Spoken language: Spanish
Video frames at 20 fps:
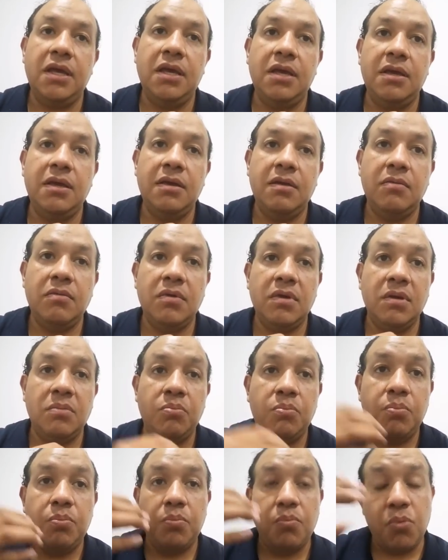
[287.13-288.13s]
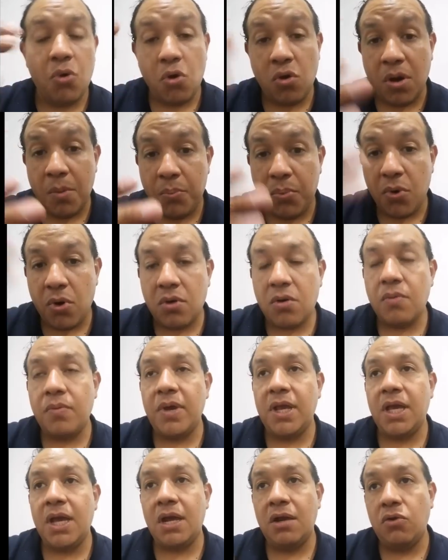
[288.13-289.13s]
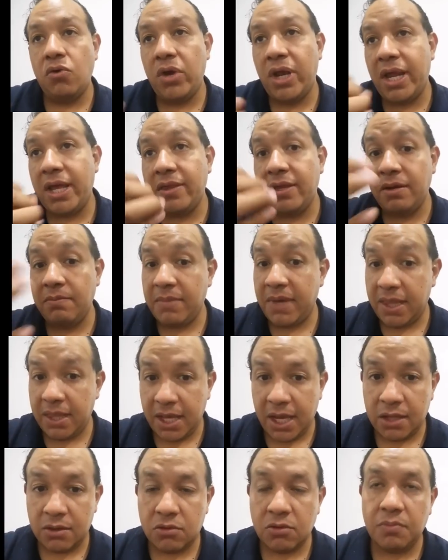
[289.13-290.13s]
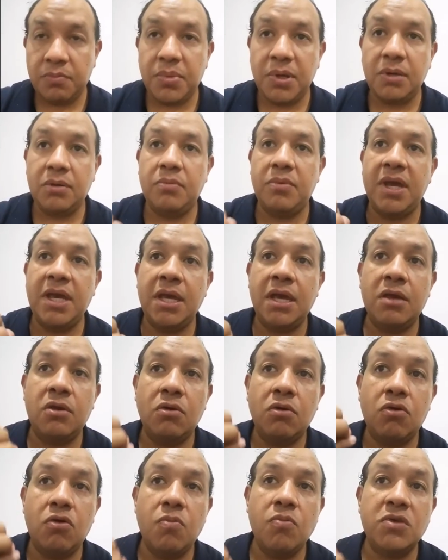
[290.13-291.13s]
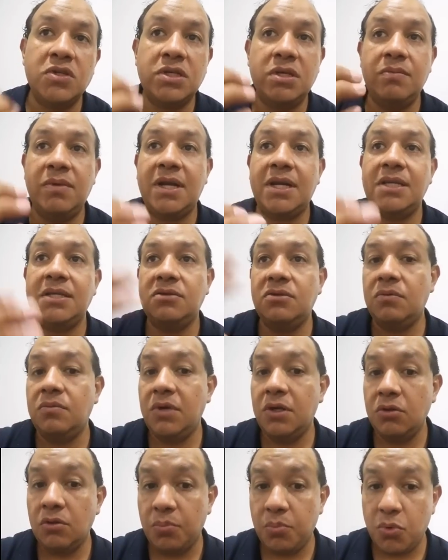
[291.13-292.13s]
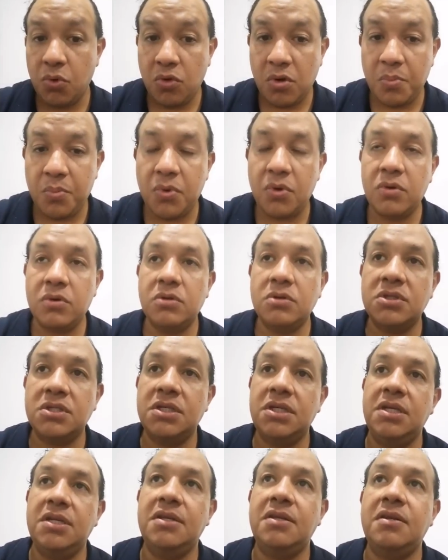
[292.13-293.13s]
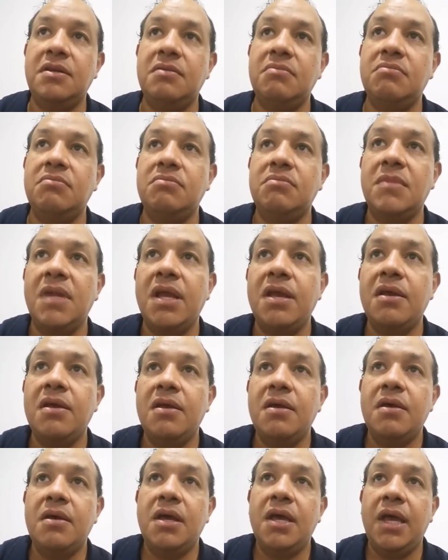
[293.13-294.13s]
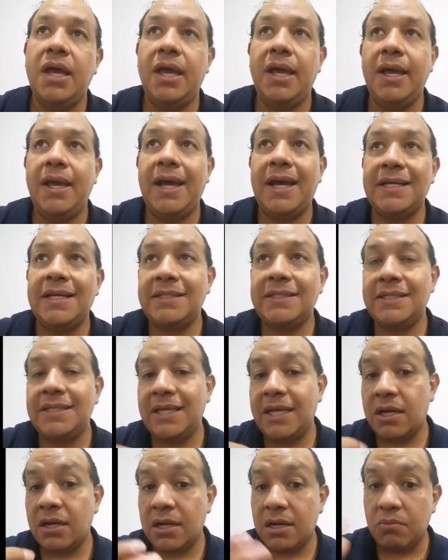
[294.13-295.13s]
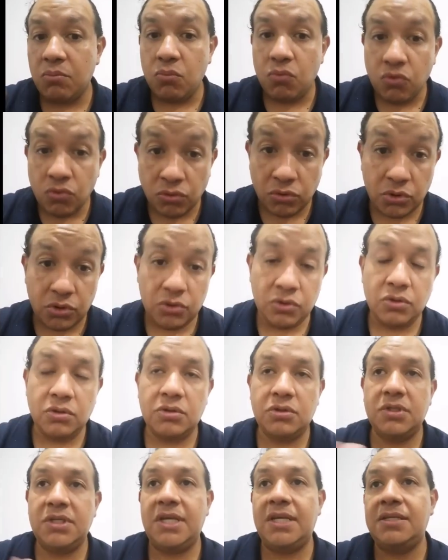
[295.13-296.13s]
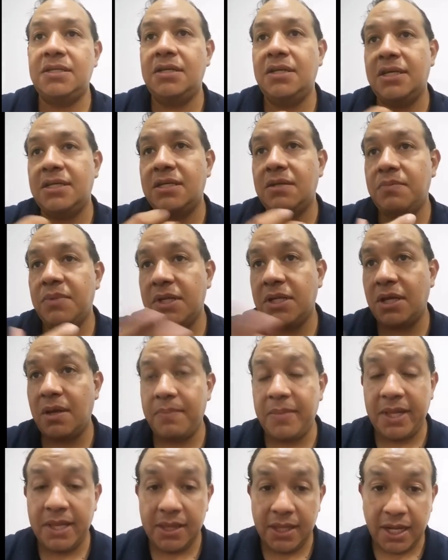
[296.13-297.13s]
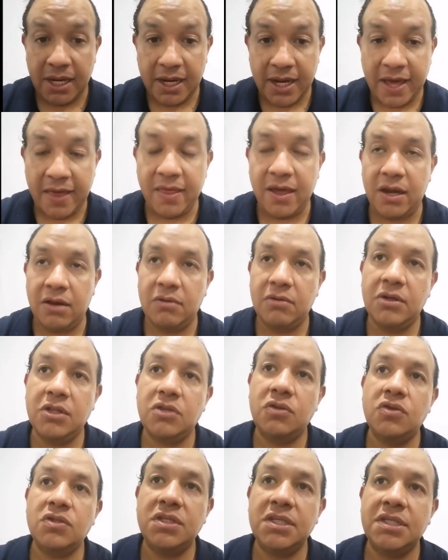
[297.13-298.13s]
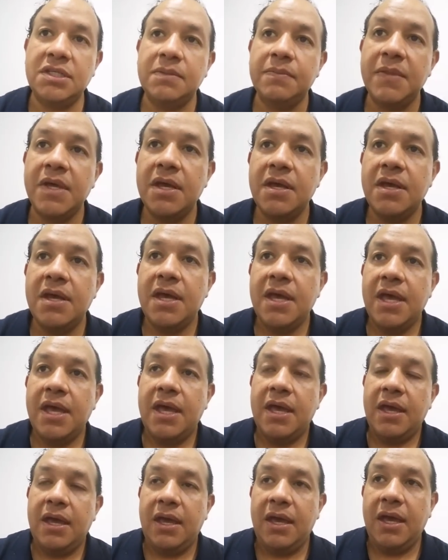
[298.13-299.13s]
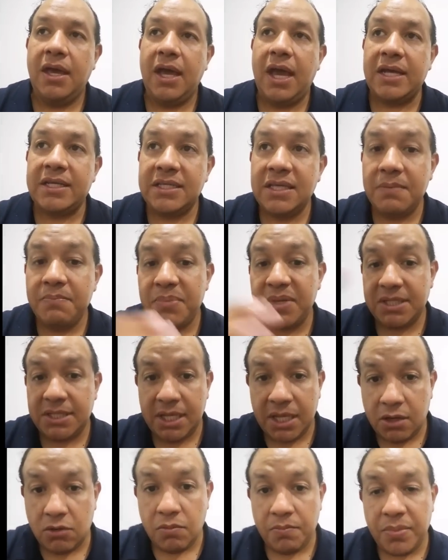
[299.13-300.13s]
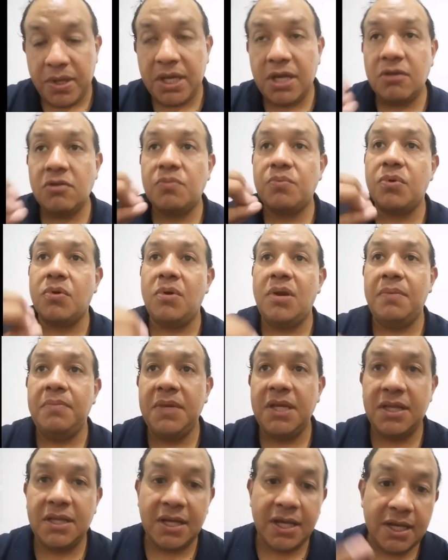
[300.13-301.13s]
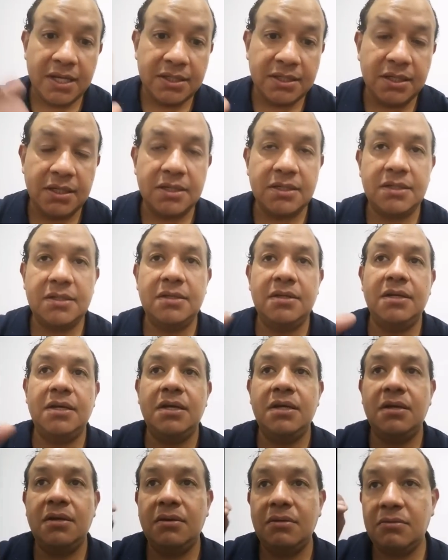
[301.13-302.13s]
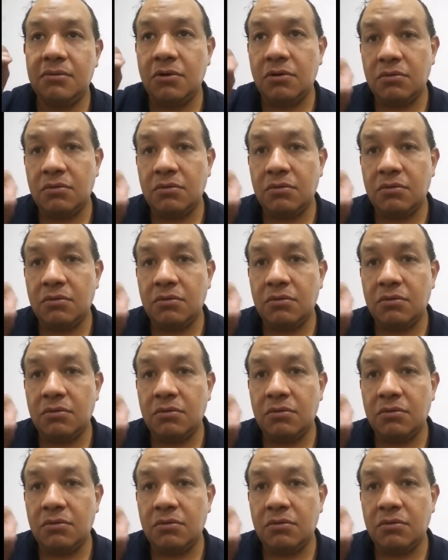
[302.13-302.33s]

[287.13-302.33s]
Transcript: y, poco a poco veía, no era de inmediato, pero veía yo cómo se iba resolviendo poco a poco sin eh, hacer mucho, o sea, sin hacer prácticamente nada, ¿no? Entonces, eh, así empecé, con pequeños problemitas, este,